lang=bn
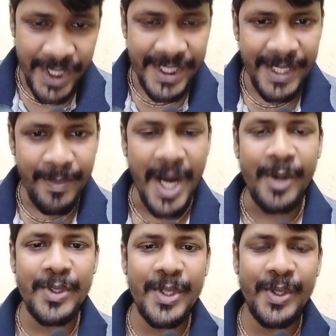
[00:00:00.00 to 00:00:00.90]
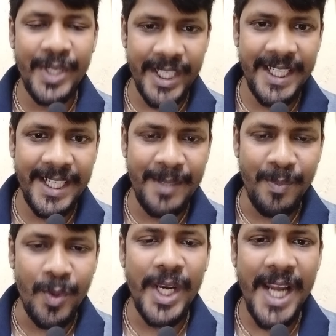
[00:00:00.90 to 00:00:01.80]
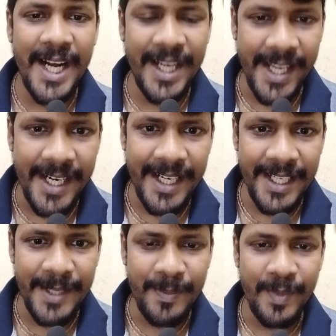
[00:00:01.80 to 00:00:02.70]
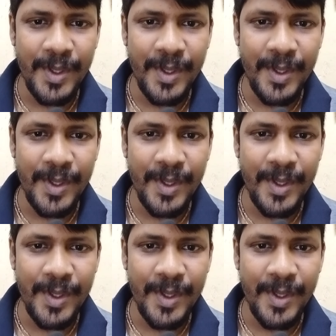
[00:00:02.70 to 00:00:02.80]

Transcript: সে ভারতীয় ক্রিকেট টিম মহিলা ক্রিকেট টিম